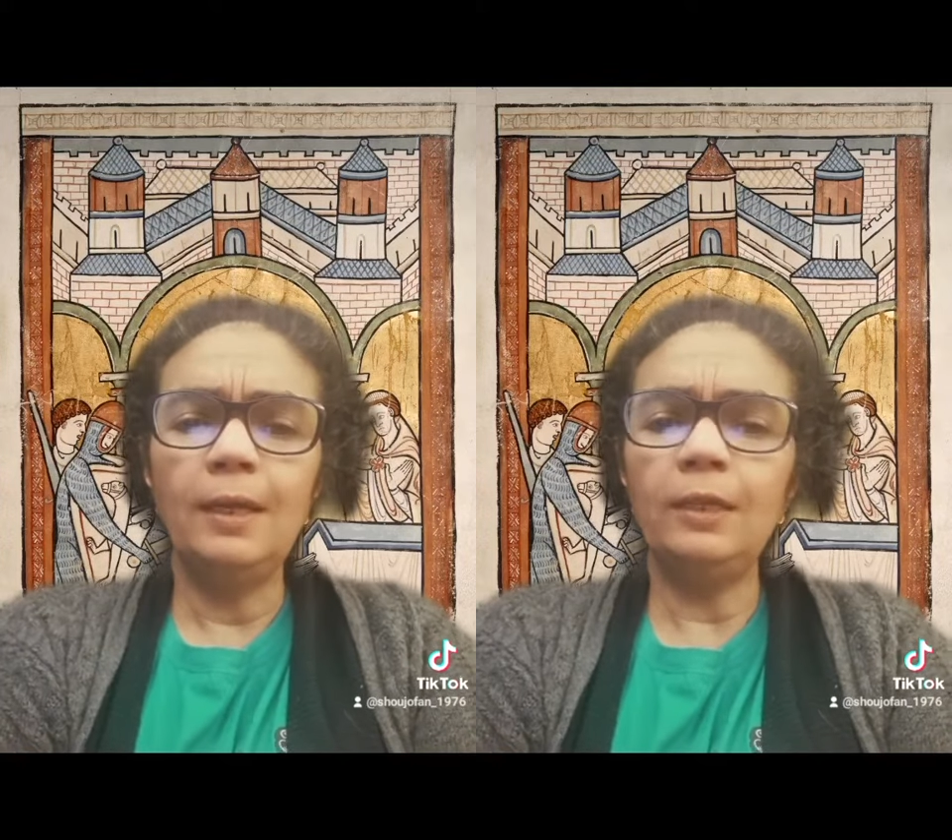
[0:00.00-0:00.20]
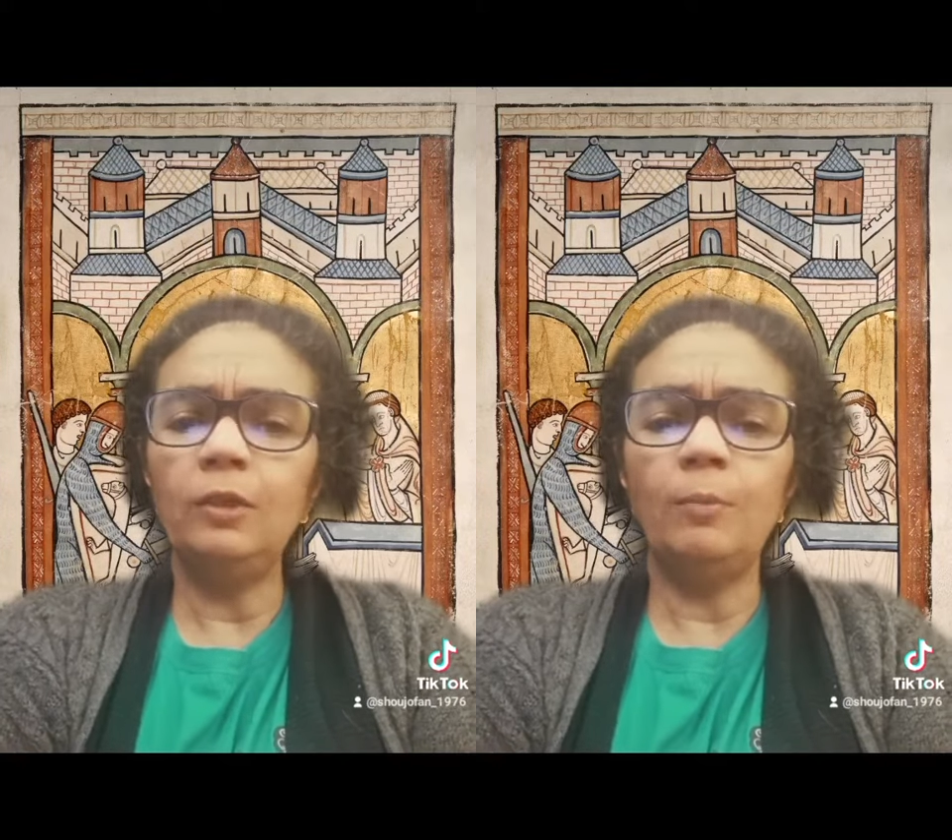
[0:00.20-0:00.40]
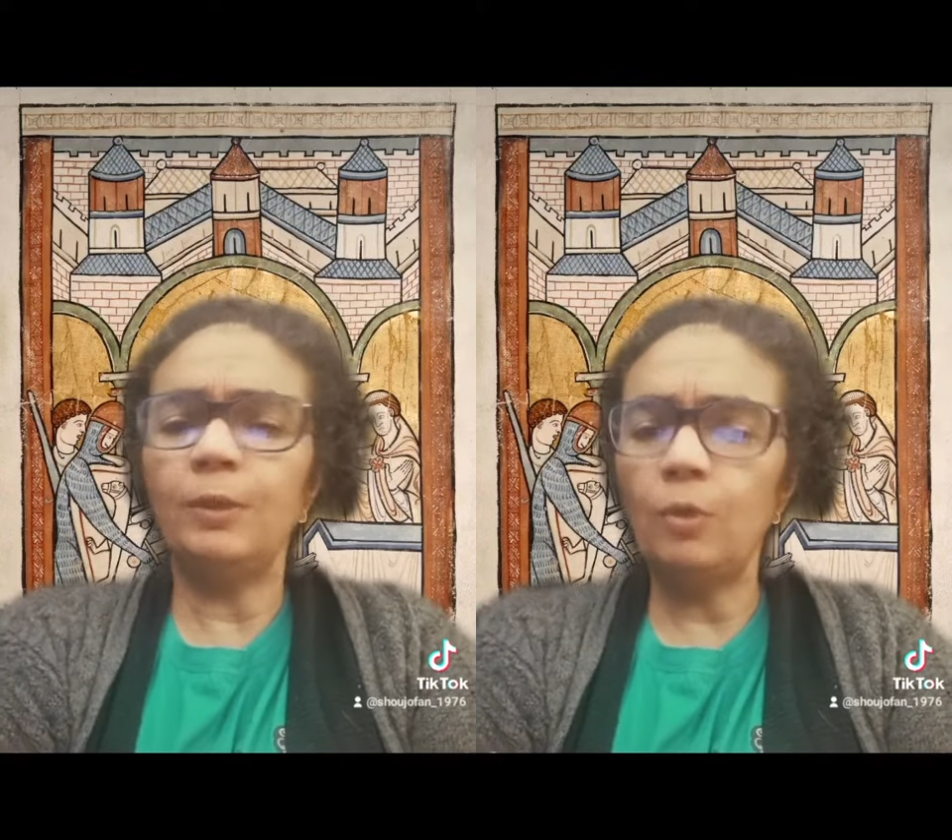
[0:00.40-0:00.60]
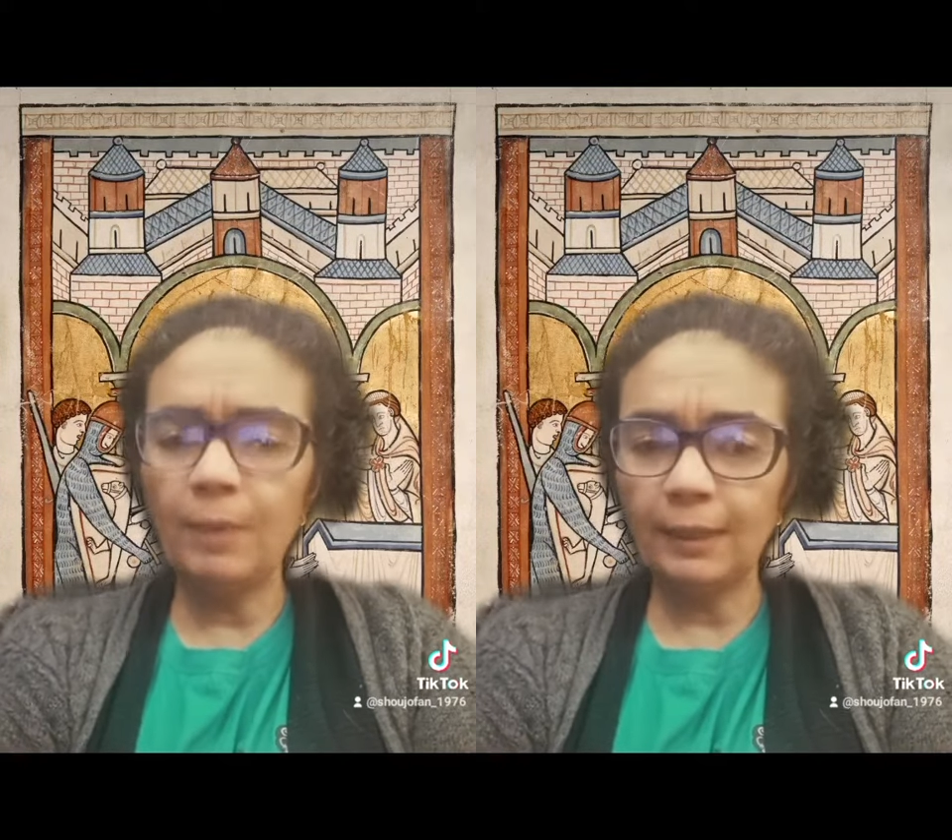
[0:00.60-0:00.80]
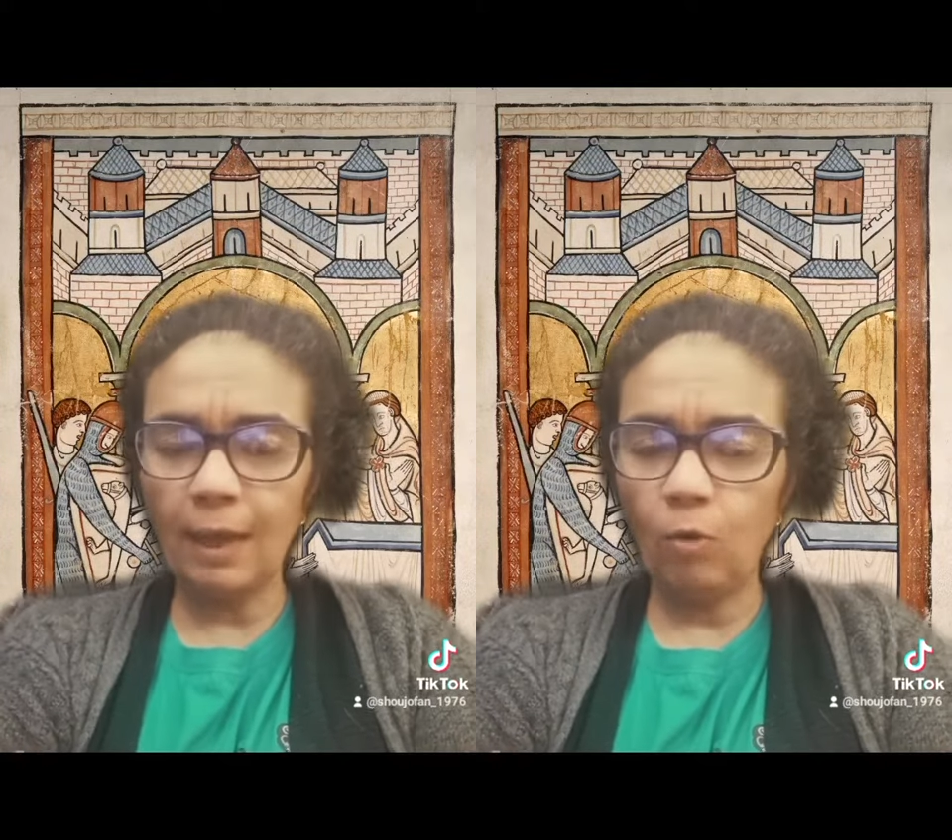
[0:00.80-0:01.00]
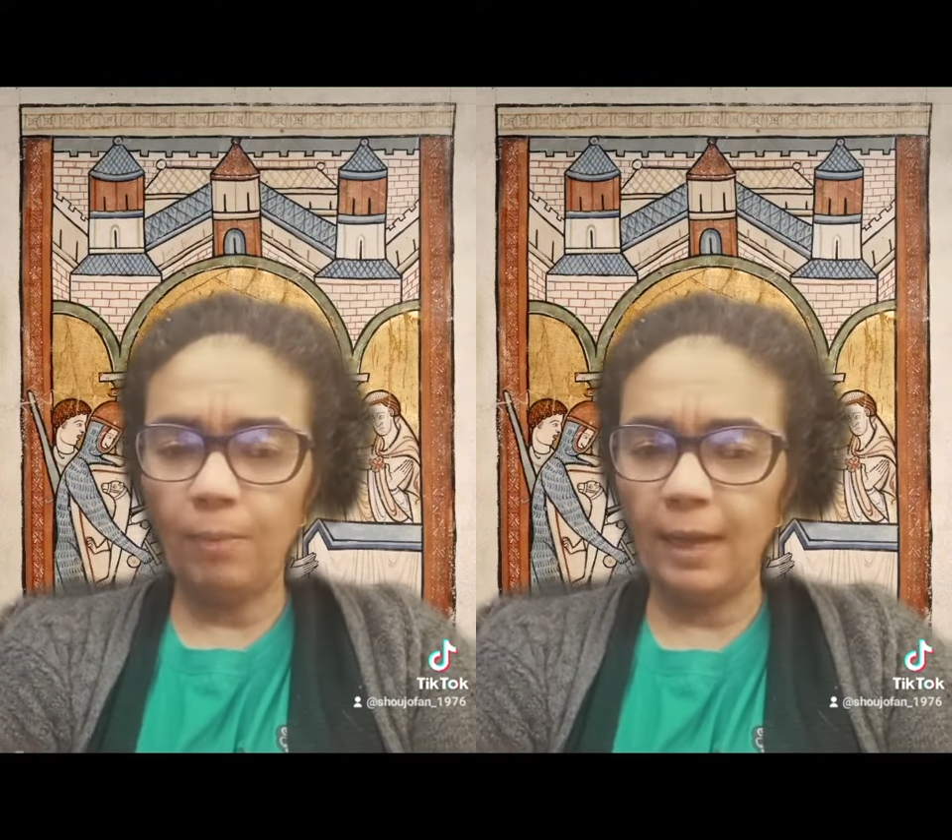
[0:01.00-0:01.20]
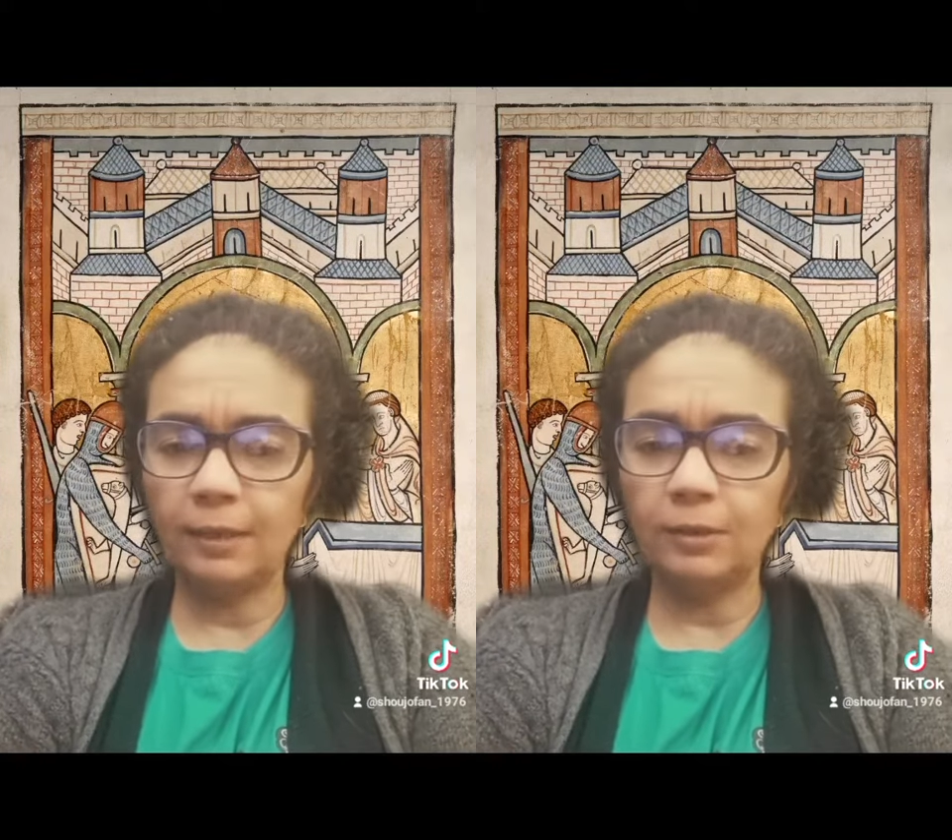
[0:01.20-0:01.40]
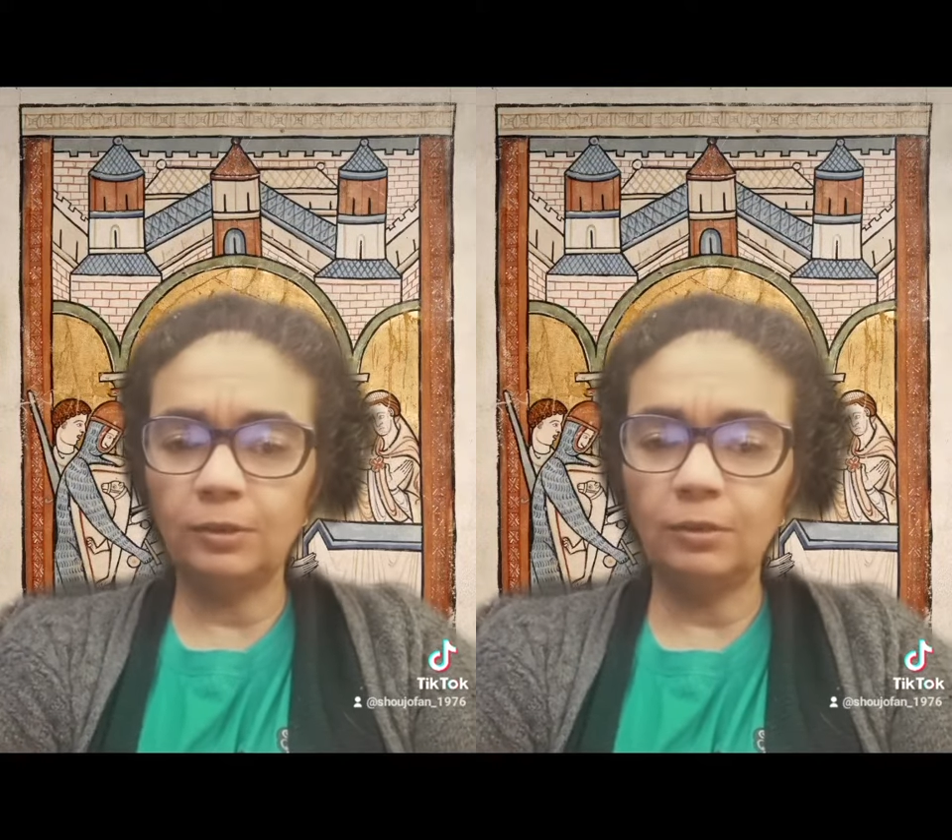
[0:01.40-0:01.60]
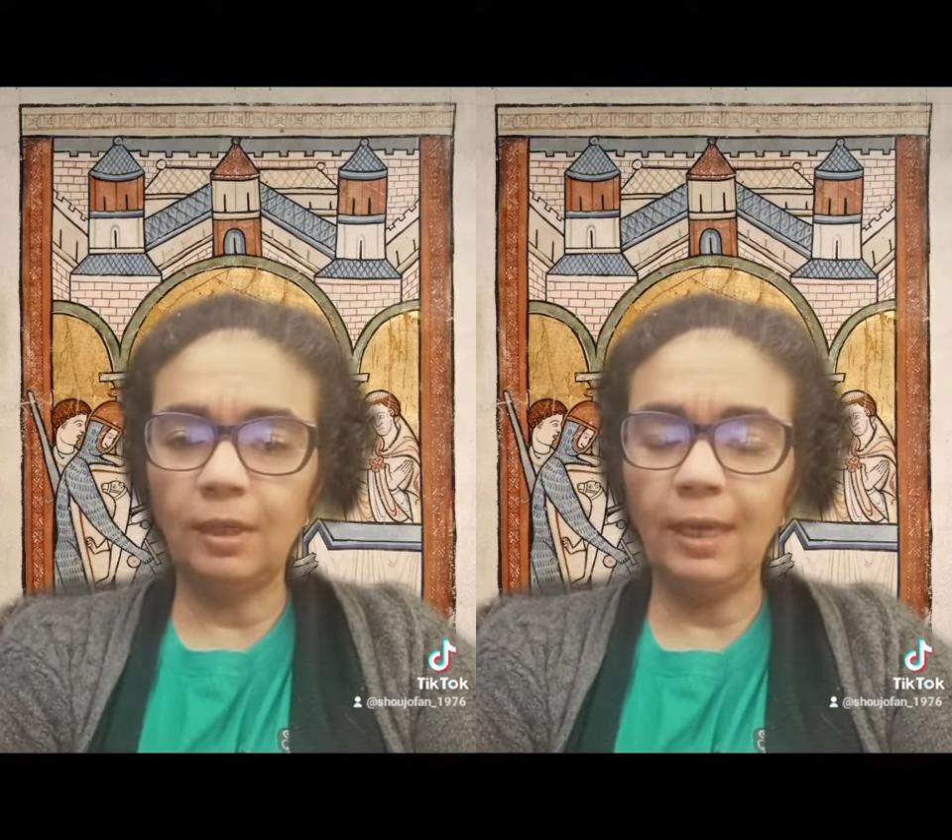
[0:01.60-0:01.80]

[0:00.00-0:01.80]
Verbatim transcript: Ele não mandou matar o Becket.